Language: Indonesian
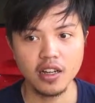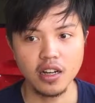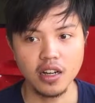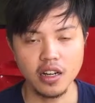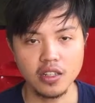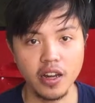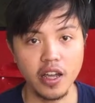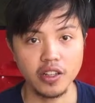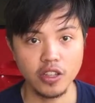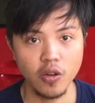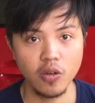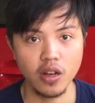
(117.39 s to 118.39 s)
uh,
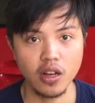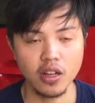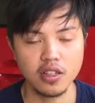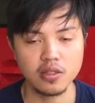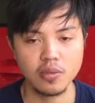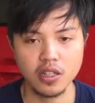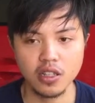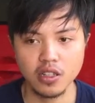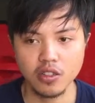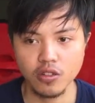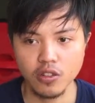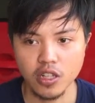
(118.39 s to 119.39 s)
drying towel seperti
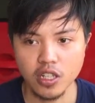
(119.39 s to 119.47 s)
itu